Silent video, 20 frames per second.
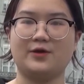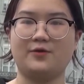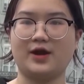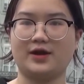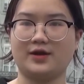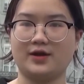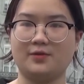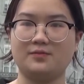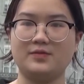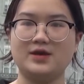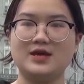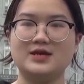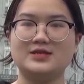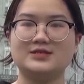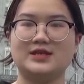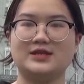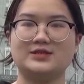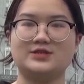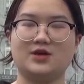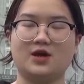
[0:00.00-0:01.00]
nhiều những cái hoạt động
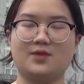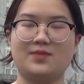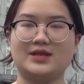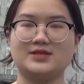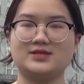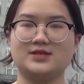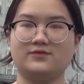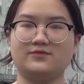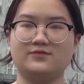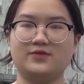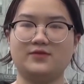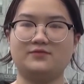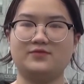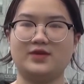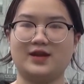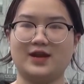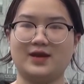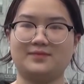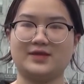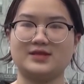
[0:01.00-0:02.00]
dành cho các bạn sinh
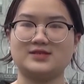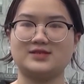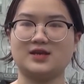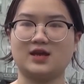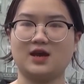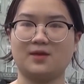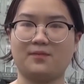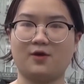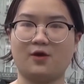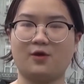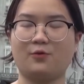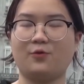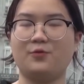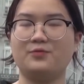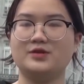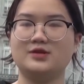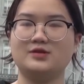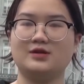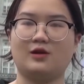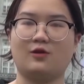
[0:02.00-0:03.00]
viên Việt Nam tại
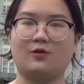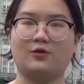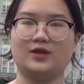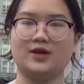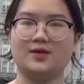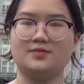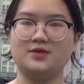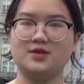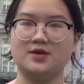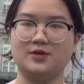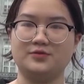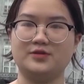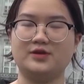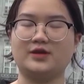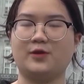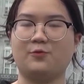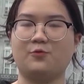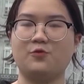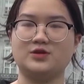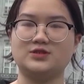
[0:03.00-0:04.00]
Singapore cũng như là có thêm
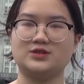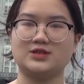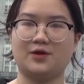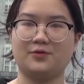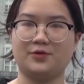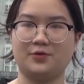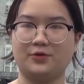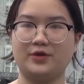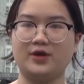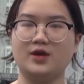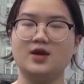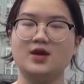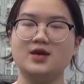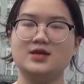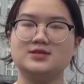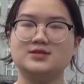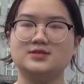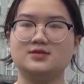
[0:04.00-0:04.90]
nhiều những cái cuộc trao đổi